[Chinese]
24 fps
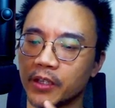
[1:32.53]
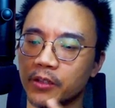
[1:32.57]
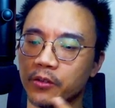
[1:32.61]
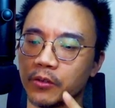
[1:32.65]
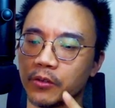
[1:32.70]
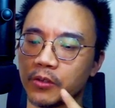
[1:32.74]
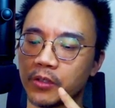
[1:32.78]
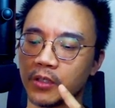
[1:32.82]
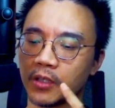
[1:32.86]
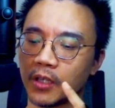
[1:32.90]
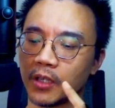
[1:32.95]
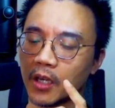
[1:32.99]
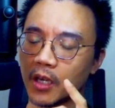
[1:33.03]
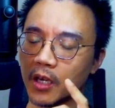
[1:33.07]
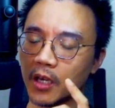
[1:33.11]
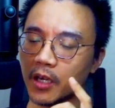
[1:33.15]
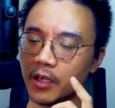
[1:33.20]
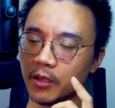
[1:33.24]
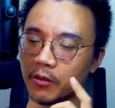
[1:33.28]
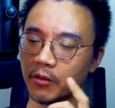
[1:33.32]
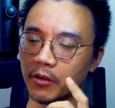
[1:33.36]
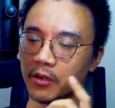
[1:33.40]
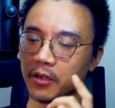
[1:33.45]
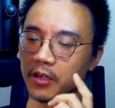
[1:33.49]
就是
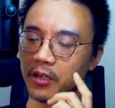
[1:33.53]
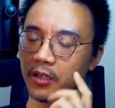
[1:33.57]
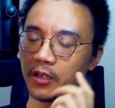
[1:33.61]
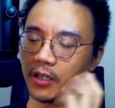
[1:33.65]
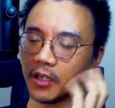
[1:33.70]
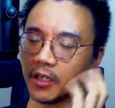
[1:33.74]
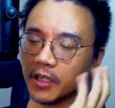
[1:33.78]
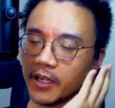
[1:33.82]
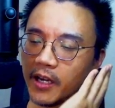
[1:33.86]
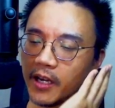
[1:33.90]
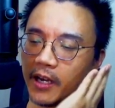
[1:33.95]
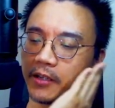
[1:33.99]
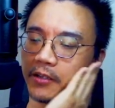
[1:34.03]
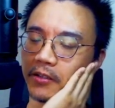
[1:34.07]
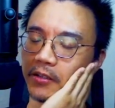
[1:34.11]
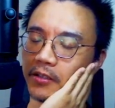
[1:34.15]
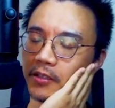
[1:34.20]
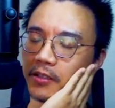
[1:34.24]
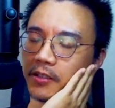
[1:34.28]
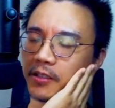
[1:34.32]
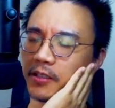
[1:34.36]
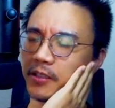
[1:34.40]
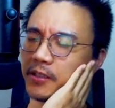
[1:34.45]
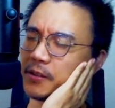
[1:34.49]
有一个很厉害的
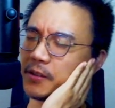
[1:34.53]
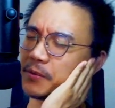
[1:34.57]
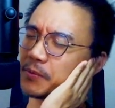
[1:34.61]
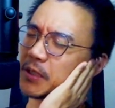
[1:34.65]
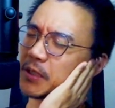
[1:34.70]
这个，